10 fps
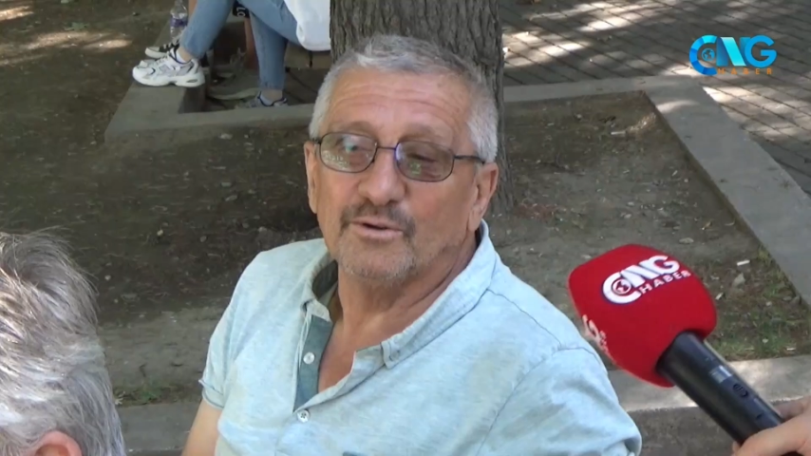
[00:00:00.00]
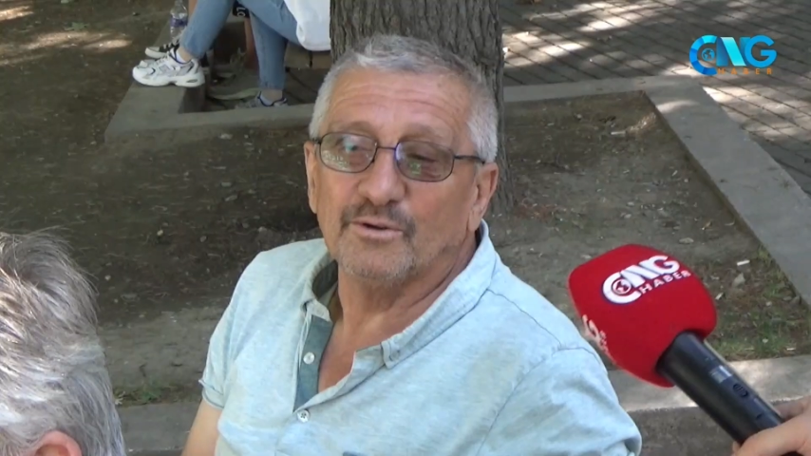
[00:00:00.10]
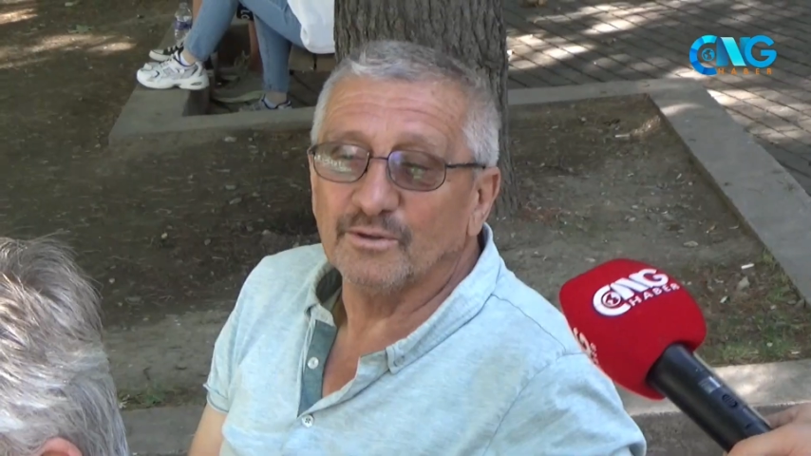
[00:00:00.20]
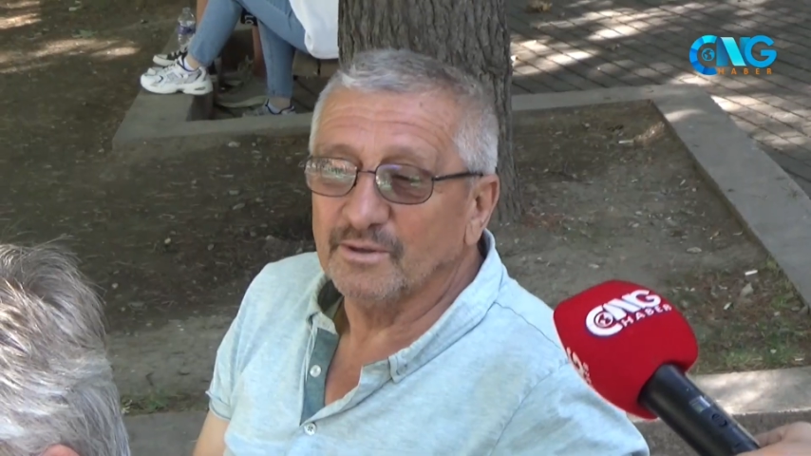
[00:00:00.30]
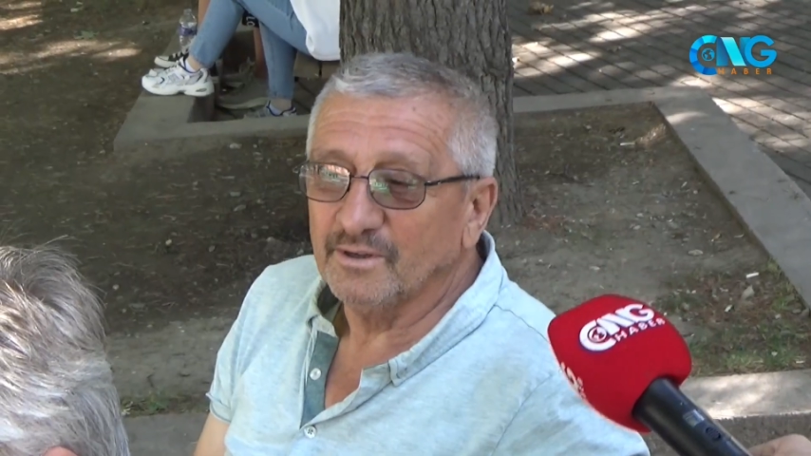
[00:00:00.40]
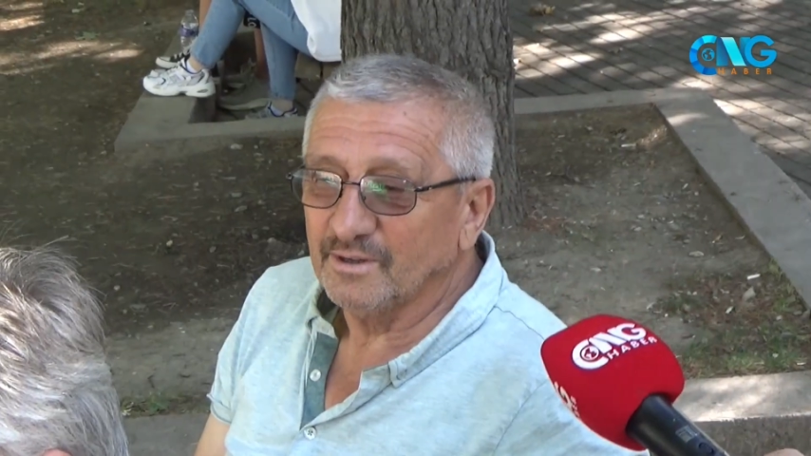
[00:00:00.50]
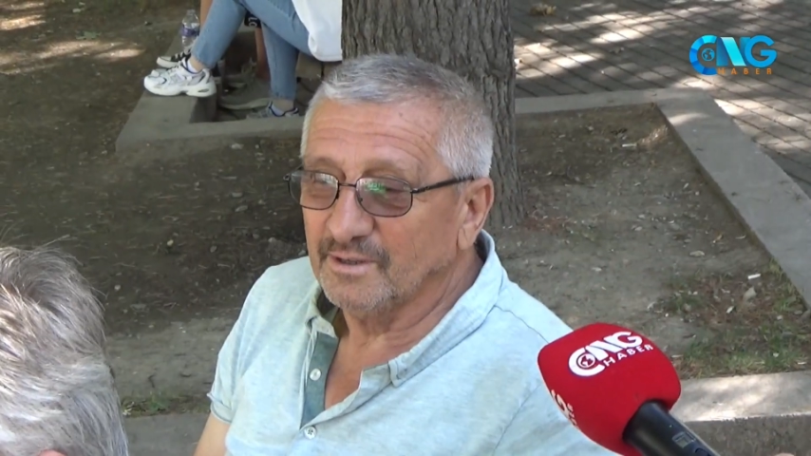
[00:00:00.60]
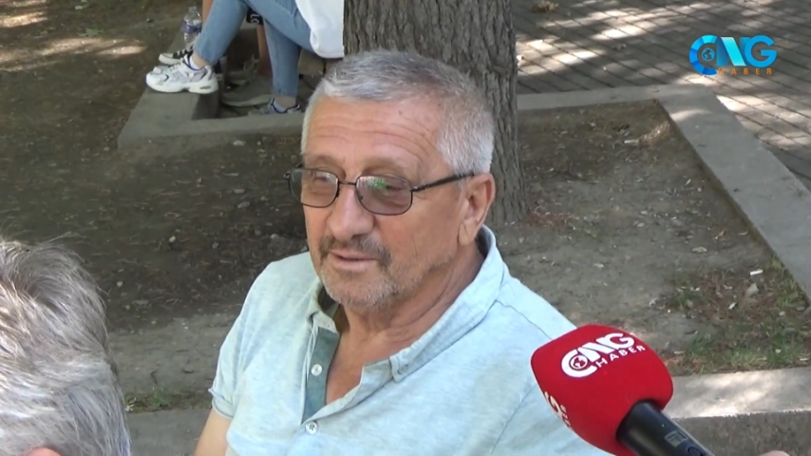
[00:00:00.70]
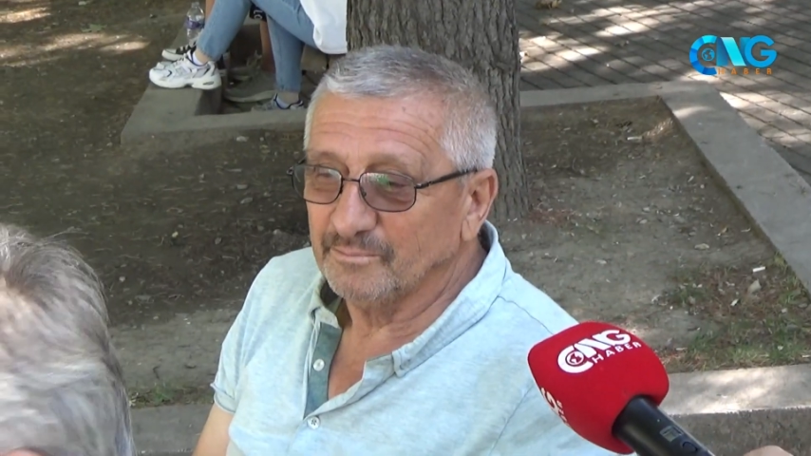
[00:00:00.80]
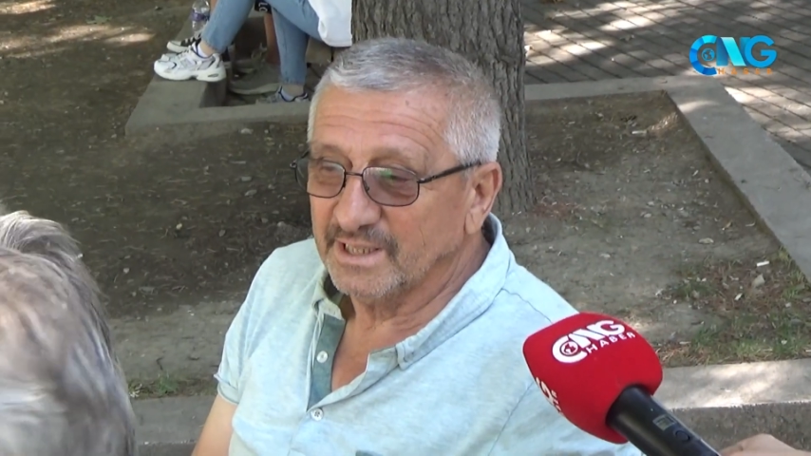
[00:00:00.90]

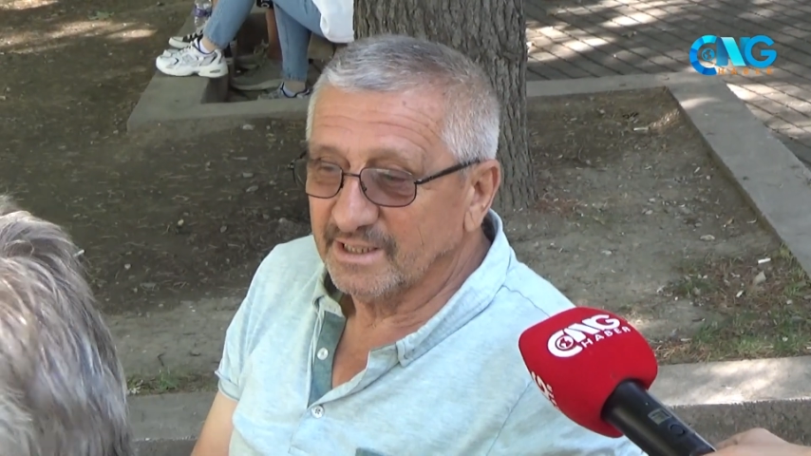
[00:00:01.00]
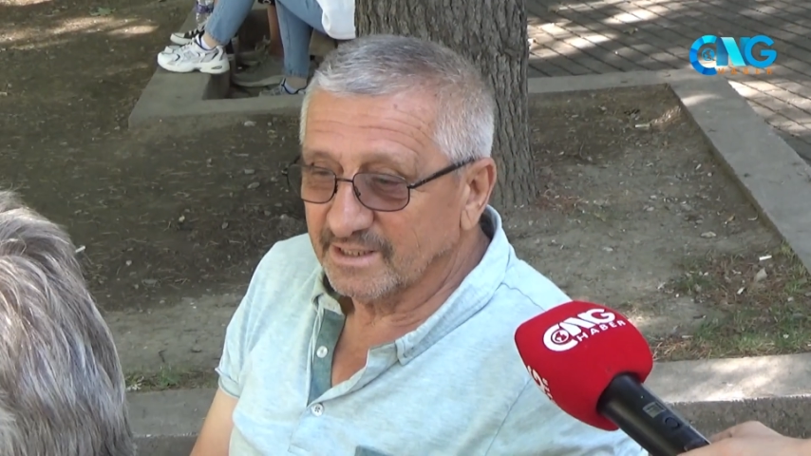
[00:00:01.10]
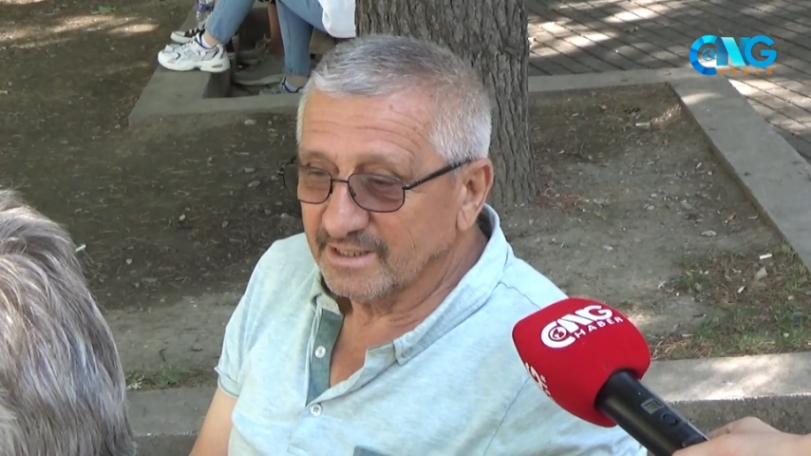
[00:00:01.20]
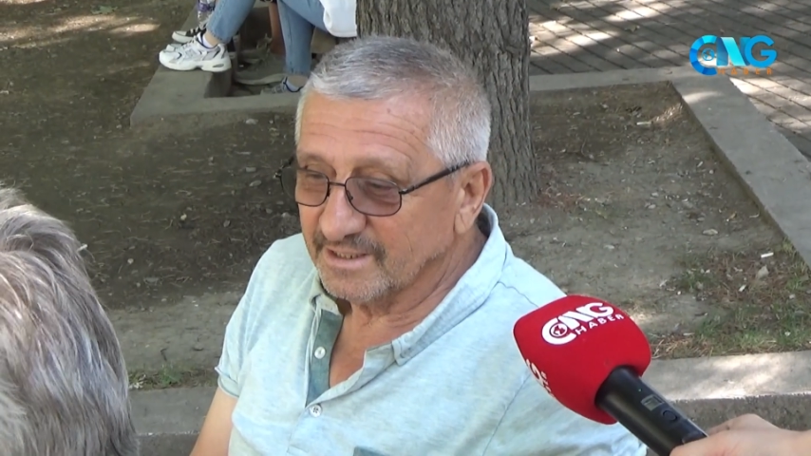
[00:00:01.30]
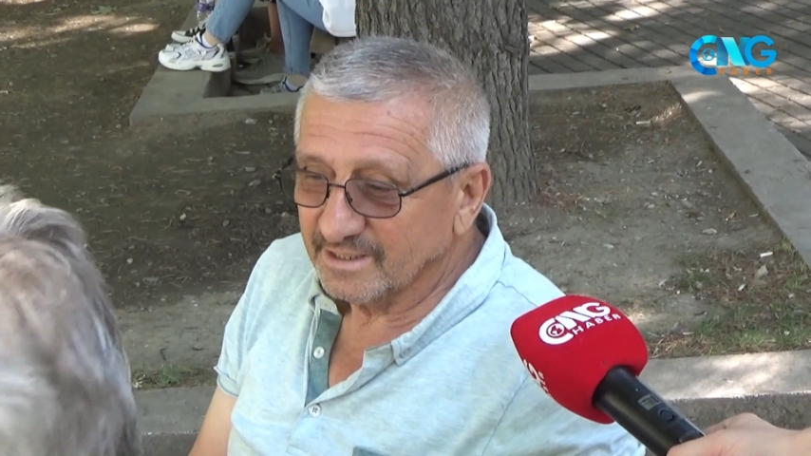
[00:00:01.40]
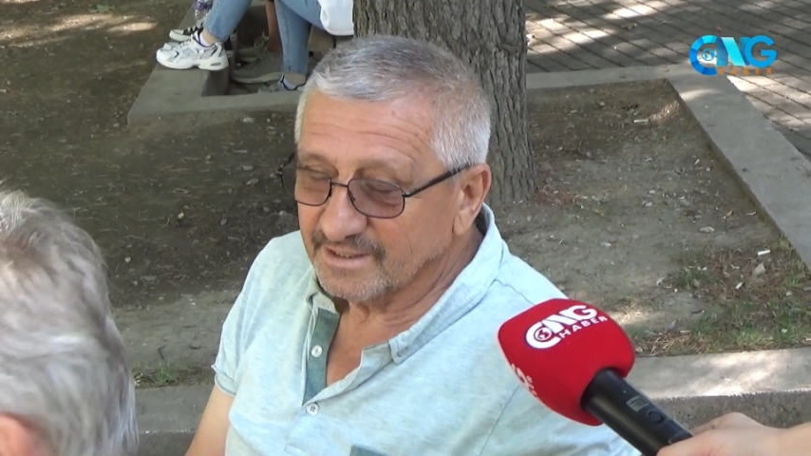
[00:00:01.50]
Oğlum derdim.